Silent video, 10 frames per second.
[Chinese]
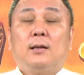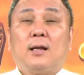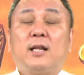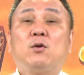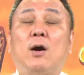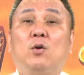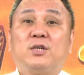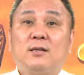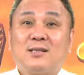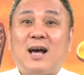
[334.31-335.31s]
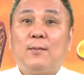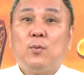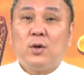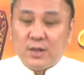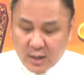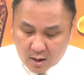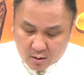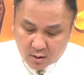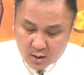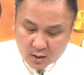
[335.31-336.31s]
那另外，我先插播一下
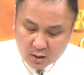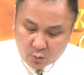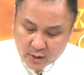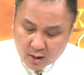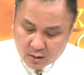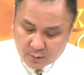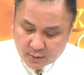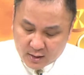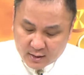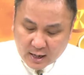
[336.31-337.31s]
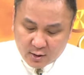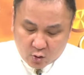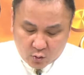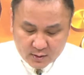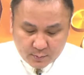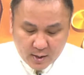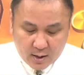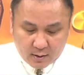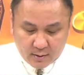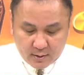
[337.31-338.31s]
啊，各位啊，你们应该都有怎么
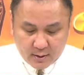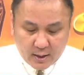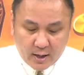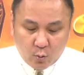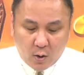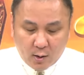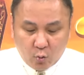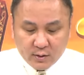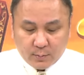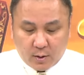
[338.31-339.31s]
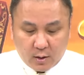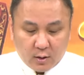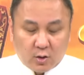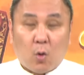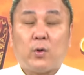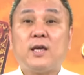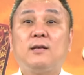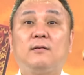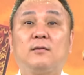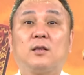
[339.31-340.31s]
样？哎，玩过什么抖
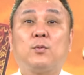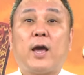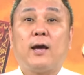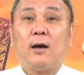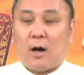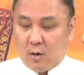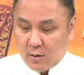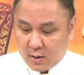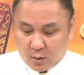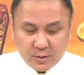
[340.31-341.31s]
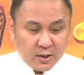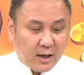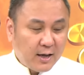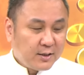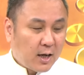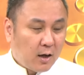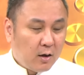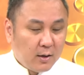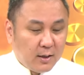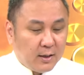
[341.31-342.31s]
音，对不对？好，我们请看一下
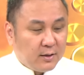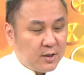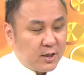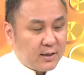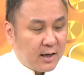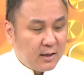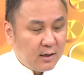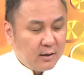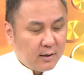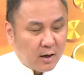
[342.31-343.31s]
哈。你现在呢？